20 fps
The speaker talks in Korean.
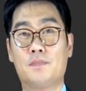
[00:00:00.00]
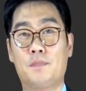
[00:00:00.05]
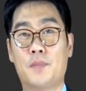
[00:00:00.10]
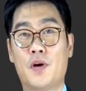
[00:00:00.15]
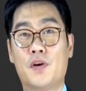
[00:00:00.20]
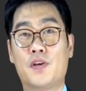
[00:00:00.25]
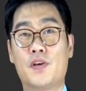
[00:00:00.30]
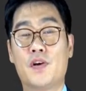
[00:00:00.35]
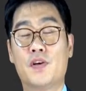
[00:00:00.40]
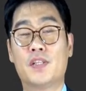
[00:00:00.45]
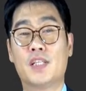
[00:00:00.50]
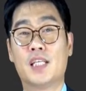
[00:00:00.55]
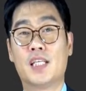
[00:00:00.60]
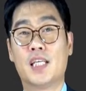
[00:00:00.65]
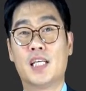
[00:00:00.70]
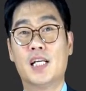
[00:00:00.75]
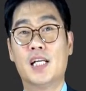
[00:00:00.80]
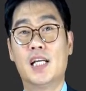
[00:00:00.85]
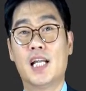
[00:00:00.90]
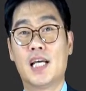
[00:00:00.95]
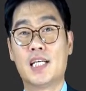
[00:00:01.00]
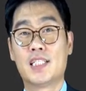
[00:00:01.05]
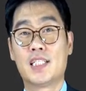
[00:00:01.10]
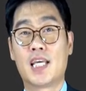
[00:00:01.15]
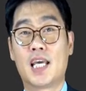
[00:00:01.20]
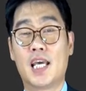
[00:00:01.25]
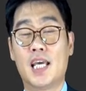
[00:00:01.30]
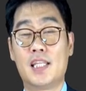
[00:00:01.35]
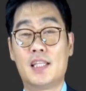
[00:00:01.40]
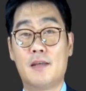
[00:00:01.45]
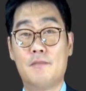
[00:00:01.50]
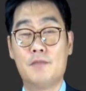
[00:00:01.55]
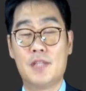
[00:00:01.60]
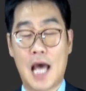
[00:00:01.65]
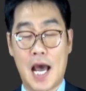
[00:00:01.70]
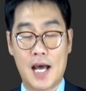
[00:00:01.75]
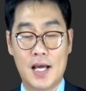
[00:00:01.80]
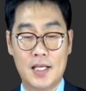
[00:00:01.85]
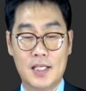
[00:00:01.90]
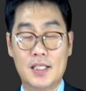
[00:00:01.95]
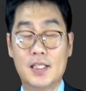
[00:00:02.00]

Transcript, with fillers: 변경 등기를 하시게 됩니다.